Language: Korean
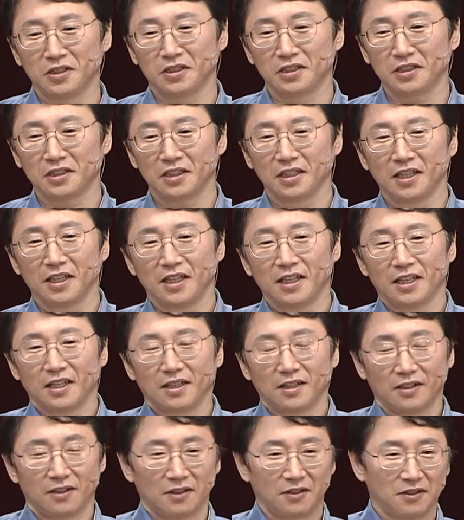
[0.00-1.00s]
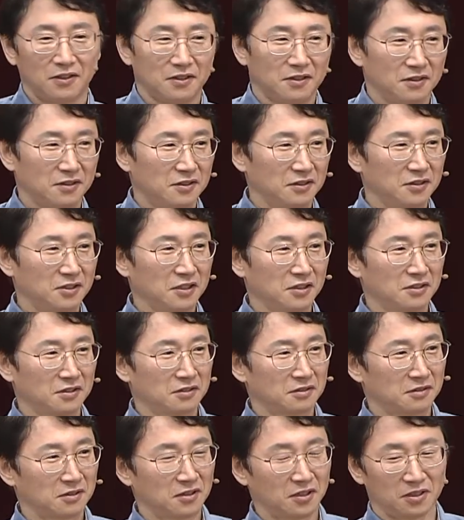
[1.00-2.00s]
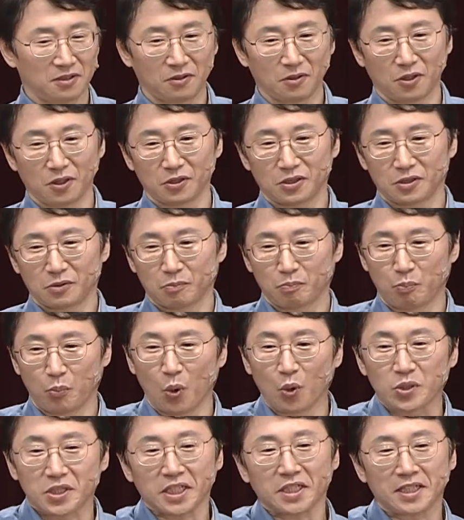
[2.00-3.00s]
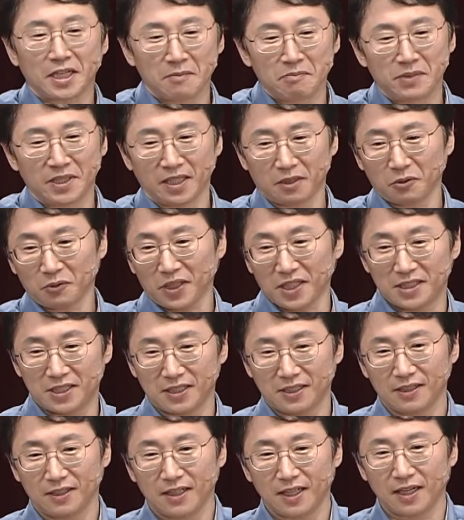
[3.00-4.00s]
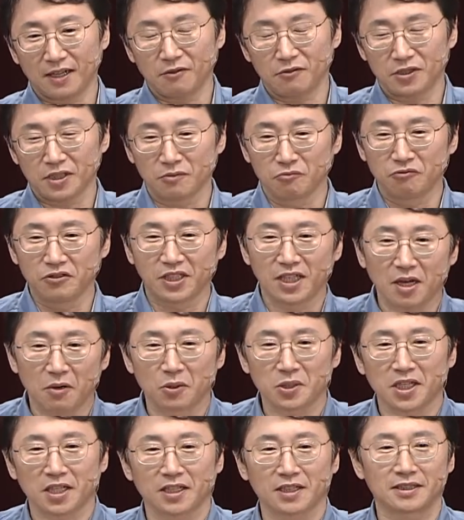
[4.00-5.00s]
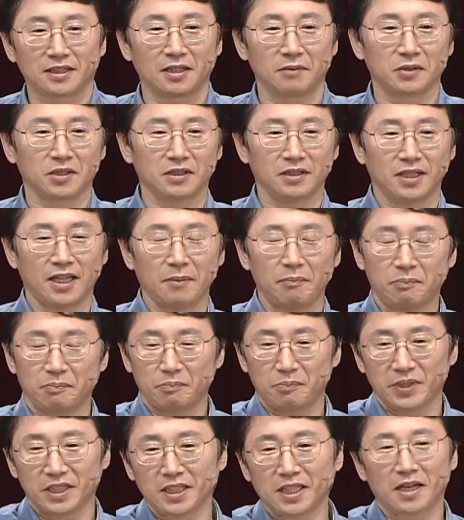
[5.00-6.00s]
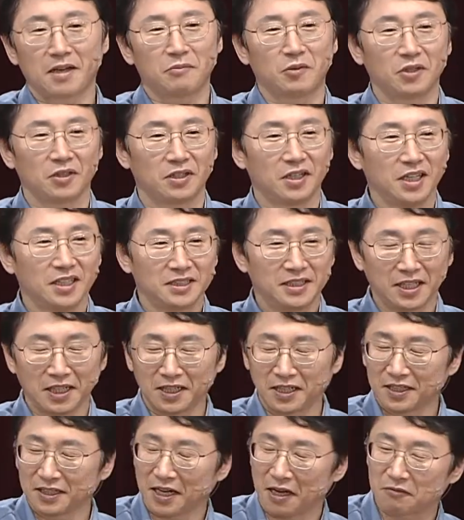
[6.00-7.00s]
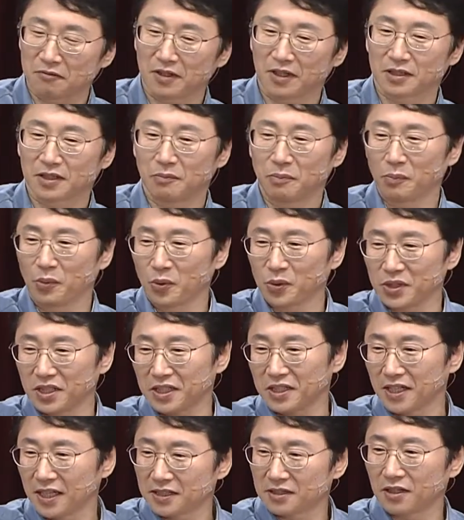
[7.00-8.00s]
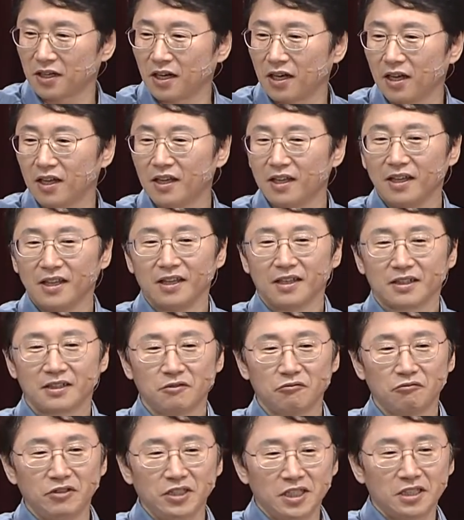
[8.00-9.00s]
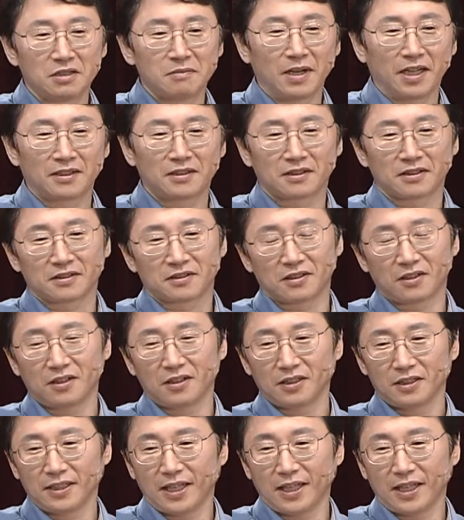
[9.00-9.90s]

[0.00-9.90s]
있는 어, 어떤 걸로 복제를 합니다. 똑같이 내가 지금 위가 고장났다면 내 피나 뭐 DNA를 갖고 가서 복제를 해서 그 위를 만들어서